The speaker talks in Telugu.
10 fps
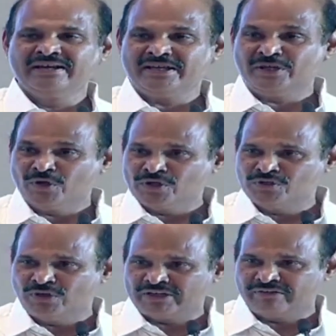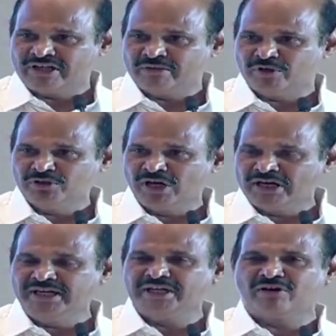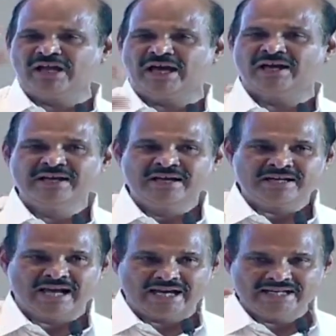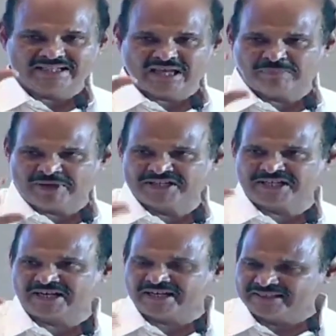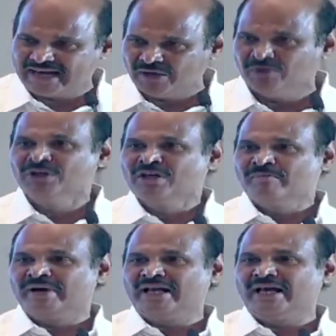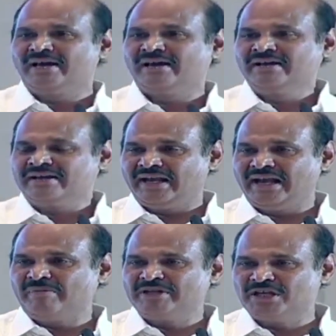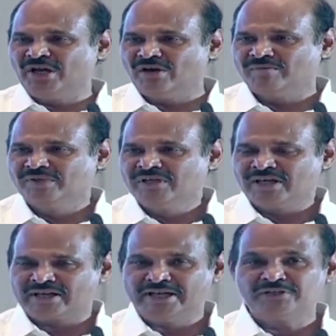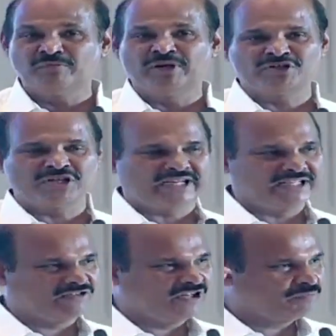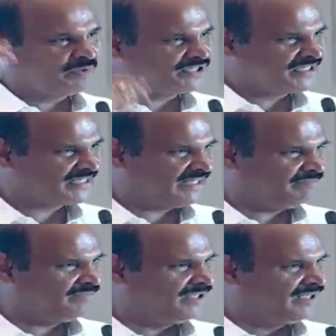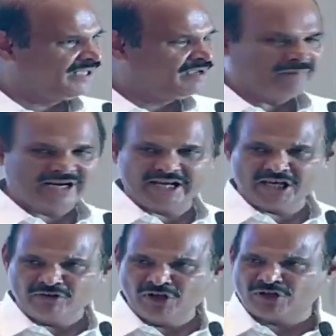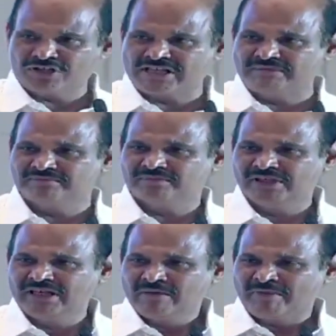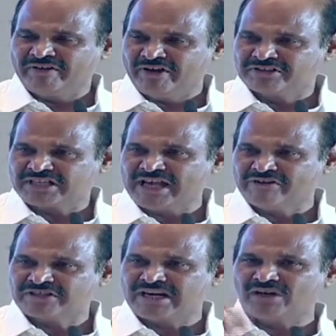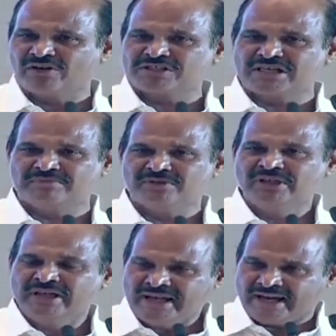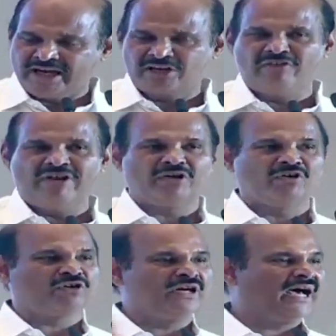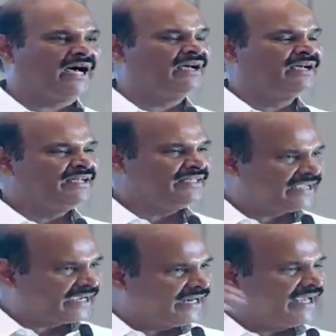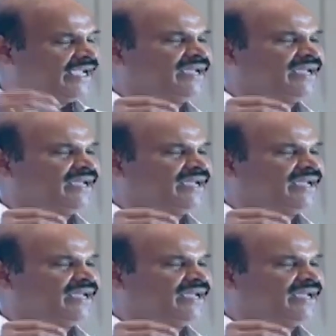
ఈరోజు అటువంటి మందులన్నిటి కూడా నాణ్యత పరీక్షా కేంద్రాలు మన ఇళ్ల మధ్యలో రైతు భరోసా కేంద్రం ఏర్పాటు చేసి మన ఎరువుల కోసం మన వ్యవసాయ అవసరాల కోసం ఎక్కడికో వెళ్ళకోకుండా ఇక్కడే